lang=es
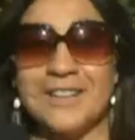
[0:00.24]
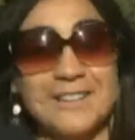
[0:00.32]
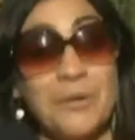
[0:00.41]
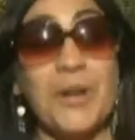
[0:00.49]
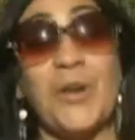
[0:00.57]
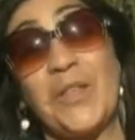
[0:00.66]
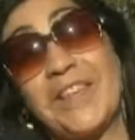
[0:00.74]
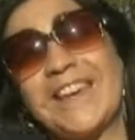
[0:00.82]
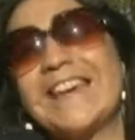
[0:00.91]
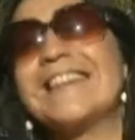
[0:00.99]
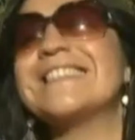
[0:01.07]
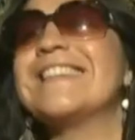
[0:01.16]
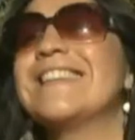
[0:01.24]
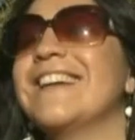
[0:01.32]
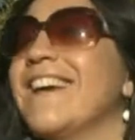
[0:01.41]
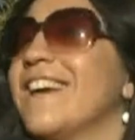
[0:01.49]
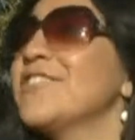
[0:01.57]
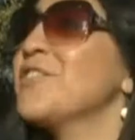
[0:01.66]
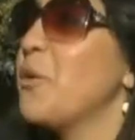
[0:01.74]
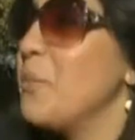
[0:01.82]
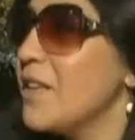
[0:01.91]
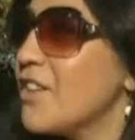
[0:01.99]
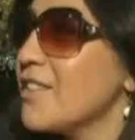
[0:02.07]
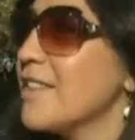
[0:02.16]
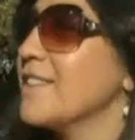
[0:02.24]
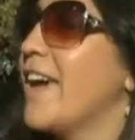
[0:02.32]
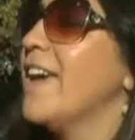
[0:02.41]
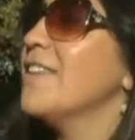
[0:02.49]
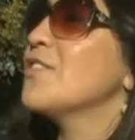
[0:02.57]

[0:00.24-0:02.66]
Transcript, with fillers: Buenos, días, eh, yo soy Vitos hacia